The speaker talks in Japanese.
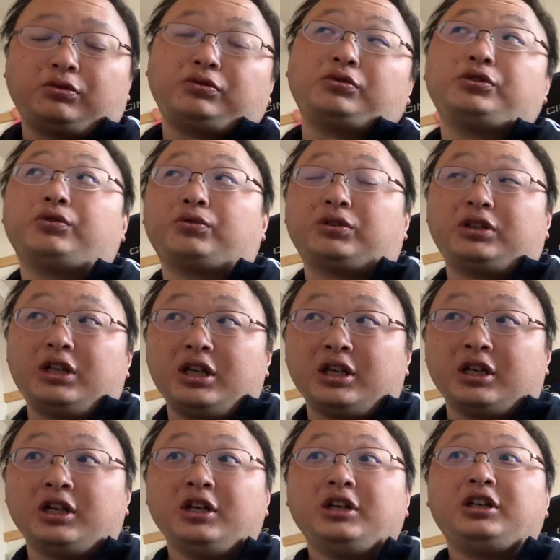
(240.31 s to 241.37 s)
とによっ
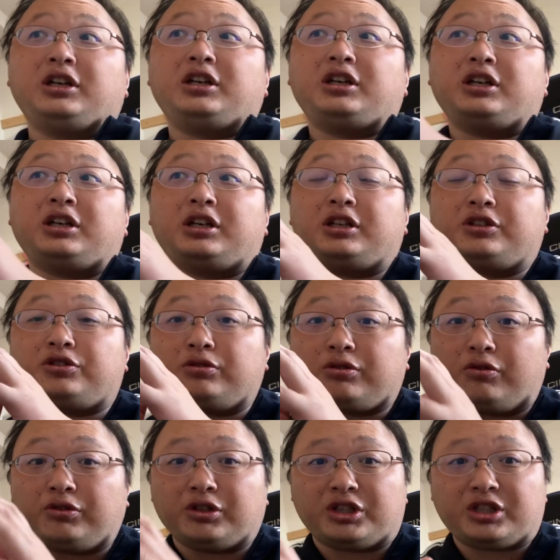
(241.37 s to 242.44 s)
て、えー、従
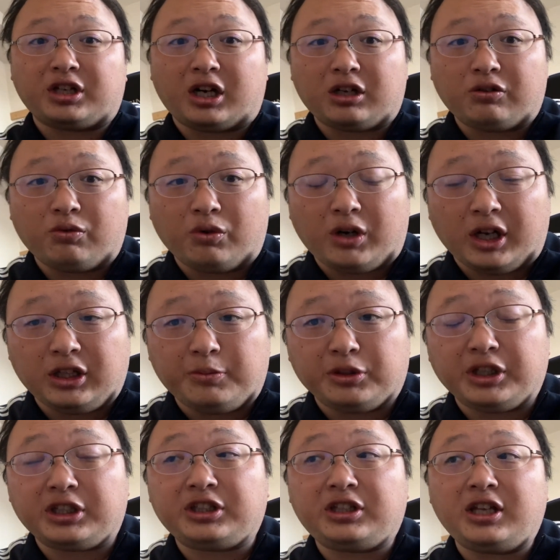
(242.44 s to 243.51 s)
業員に支払うお金も
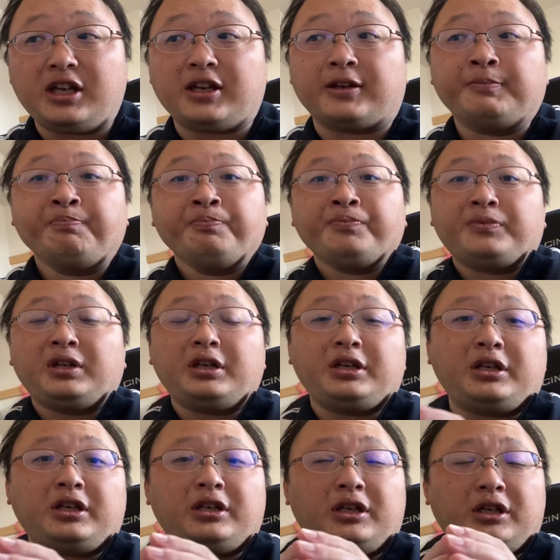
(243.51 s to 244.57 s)
できて、で、
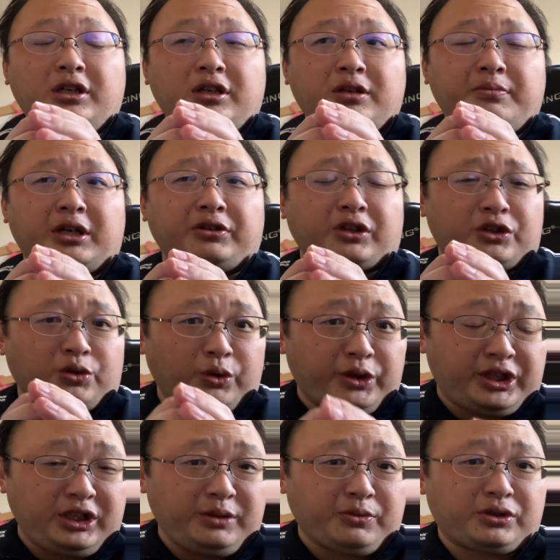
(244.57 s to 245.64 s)
えー、まあ言うたら消
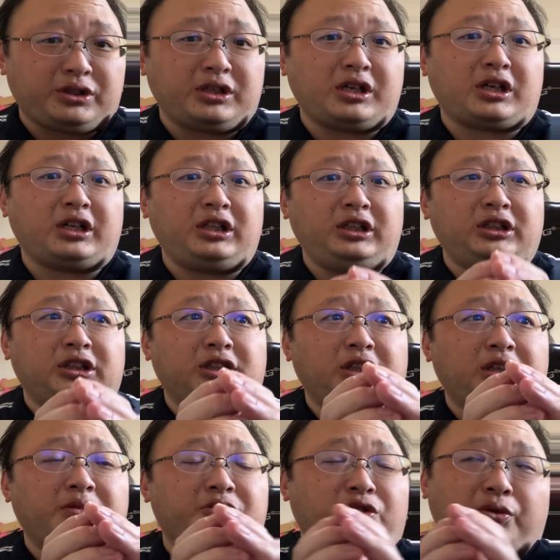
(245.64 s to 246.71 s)
費にもつなが
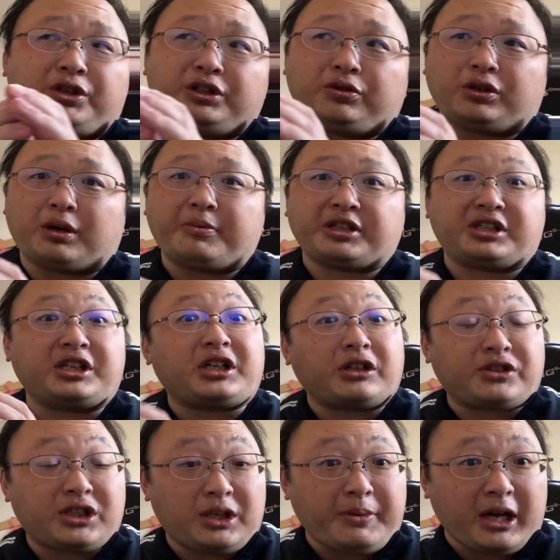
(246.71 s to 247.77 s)
り、消費というかまあ生
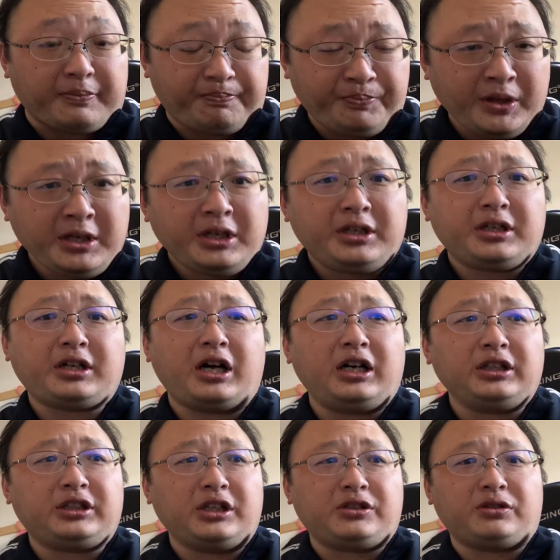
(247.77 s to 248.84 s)
活基盤、が
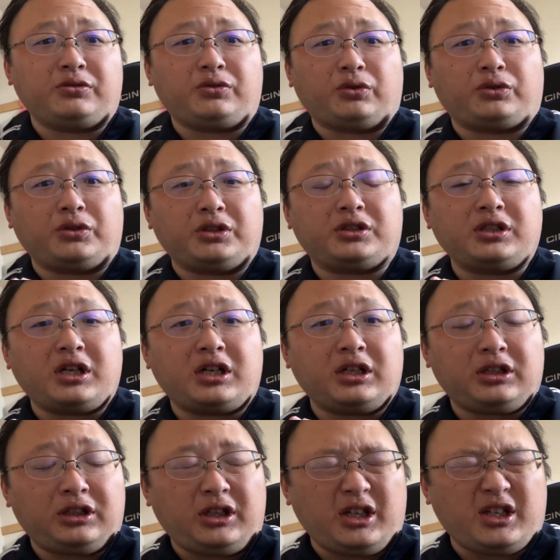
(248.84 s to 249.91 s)
安定することにつな
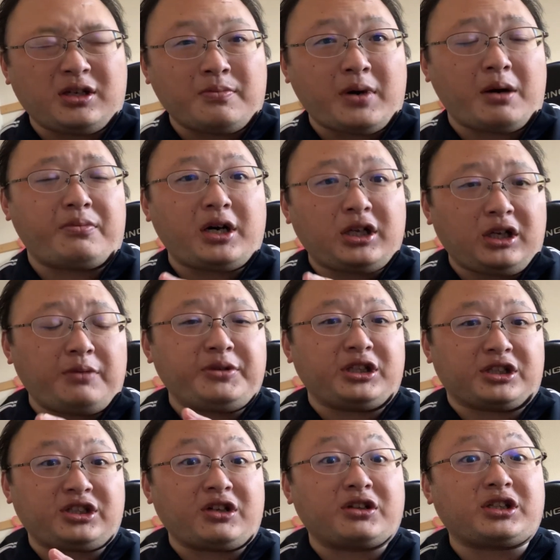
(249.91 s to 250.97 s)
がって、まあ、周りがみん
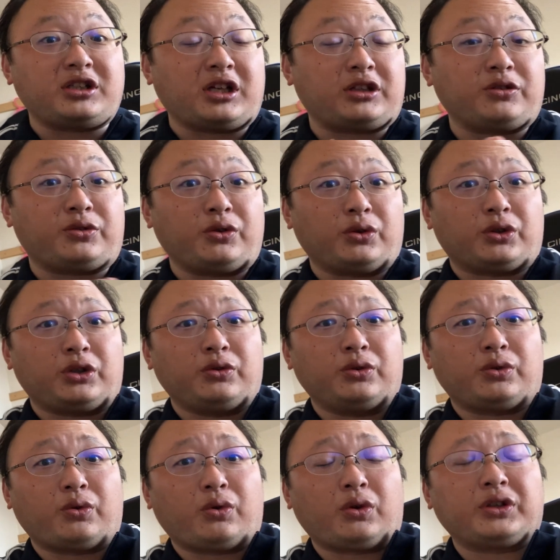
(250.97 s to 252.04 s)
な幸せになっていくよってい
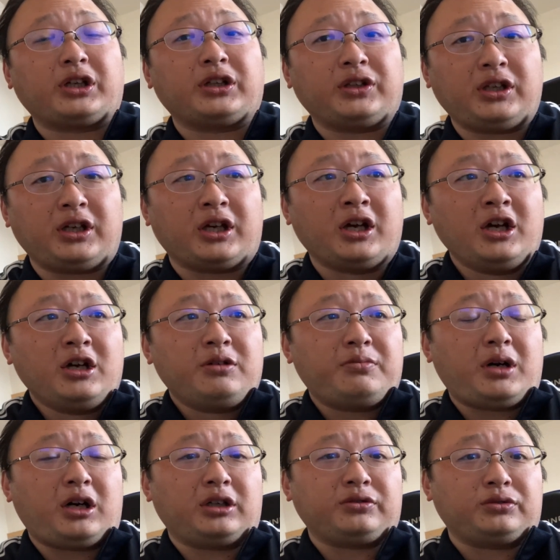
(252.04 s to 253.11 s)
うところなんで、
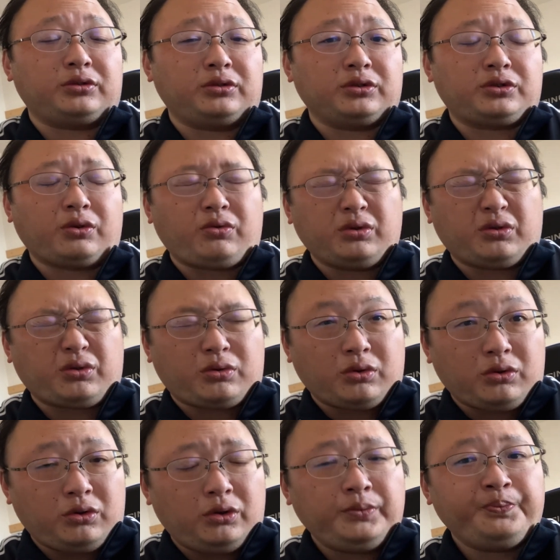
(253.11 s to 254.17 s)
まあ、あの、そこのとこ
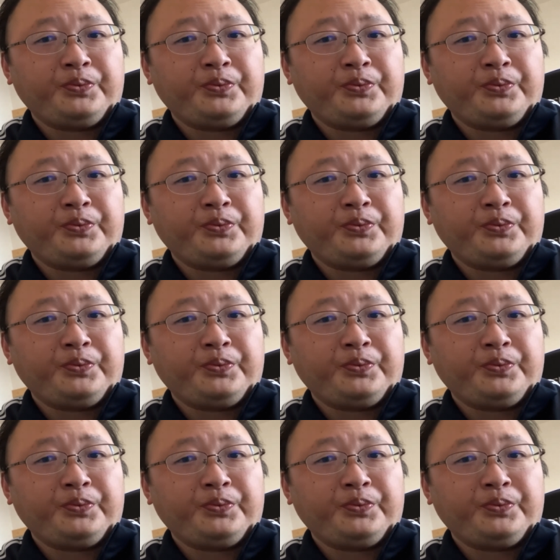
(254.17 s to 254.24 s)
ろ、